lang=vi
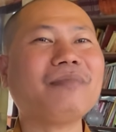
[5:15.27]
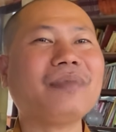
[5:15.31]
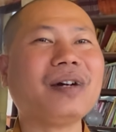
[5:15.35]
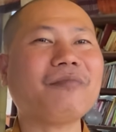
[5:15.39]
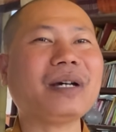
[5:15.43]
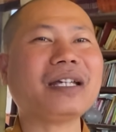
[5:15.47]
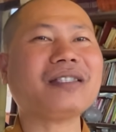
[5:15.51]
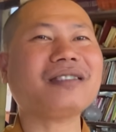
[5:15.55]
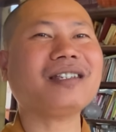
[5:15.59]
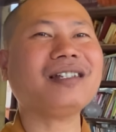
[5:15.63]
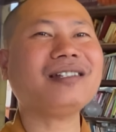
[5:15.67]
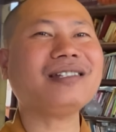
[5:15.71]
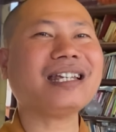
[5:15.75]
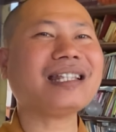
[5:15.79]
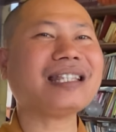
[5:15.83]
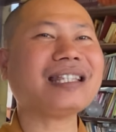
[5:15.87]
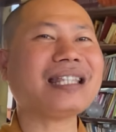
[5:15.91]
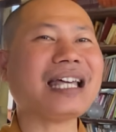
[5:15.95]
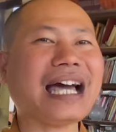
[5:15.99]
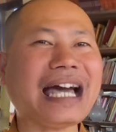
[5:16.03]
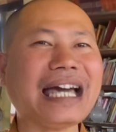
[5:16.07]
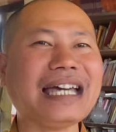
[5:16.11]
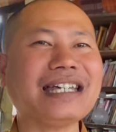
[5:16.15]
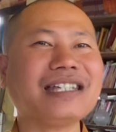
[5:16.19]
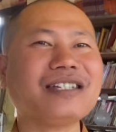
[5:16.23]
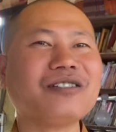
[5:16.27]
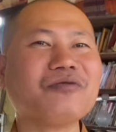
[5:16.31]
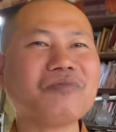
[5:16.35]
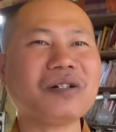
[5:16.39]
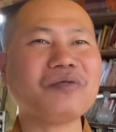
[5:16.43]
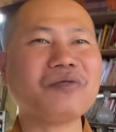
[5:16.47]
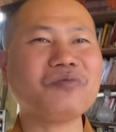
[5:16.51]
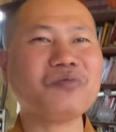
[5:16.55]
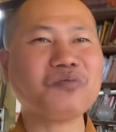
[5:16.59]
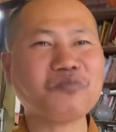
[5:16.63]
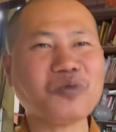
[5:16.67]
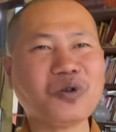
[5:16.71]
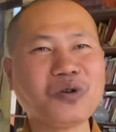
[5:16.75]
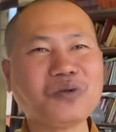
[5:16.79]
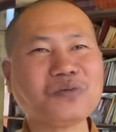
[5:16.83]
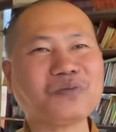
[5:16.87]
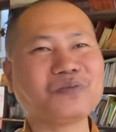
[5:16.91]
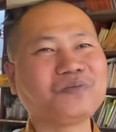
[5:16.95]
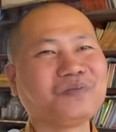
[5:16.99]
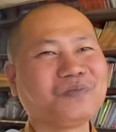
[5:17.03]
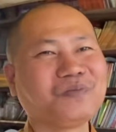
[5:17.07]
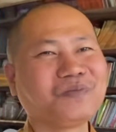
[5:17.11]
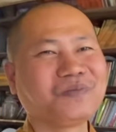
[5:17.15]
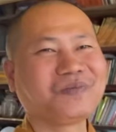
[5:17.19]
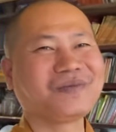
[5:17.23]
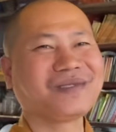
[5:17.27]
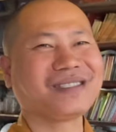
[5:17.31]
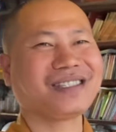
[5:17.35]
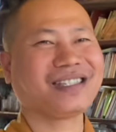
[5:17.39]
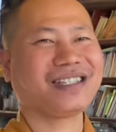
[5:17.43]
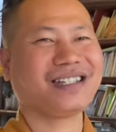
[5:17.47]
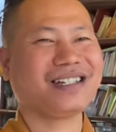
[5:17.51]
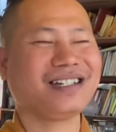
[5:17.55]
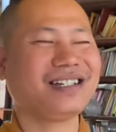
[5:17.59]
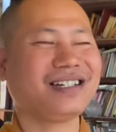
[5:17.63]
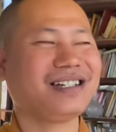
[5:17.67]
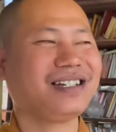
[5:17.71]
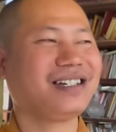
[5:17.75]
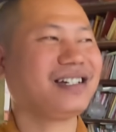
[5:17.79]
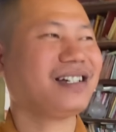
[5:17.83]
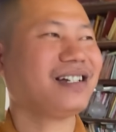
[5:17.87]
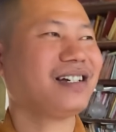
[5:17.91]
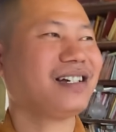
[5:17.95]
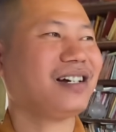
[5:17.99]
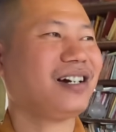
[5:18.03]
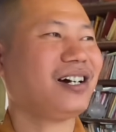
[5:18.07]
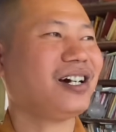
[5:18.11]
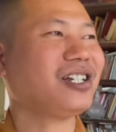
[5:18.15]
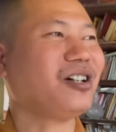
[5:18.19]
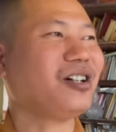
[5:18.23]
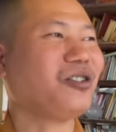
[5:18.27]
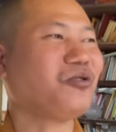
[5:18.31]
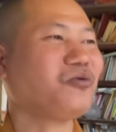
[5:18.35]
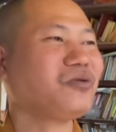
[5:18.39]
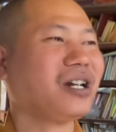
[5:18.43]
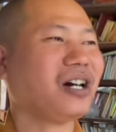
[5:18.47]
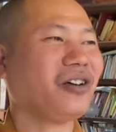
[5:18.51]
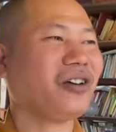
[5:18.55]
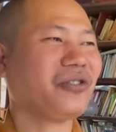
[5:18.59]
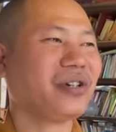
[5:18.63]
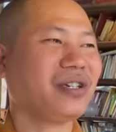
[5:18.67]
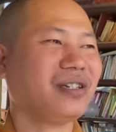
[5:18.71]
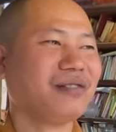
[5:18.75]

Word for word: máy tính xách tay chứ không phải Macbook. Đủ rồi